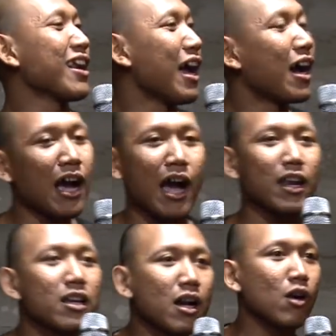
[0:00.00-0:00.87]
enak
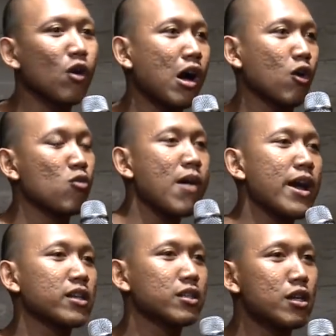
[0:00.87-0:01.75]
kali kau aku
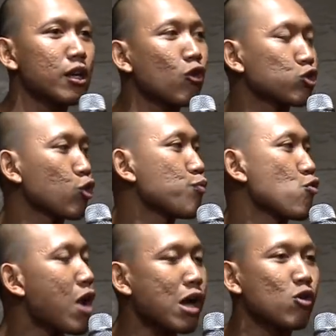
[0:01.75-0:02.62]
bayar sendiri kok suruh
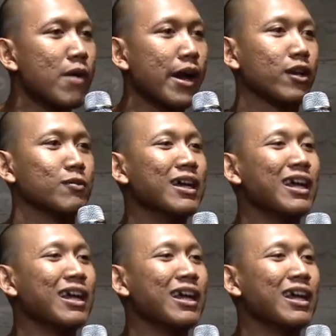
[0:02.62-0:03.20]
pura aku main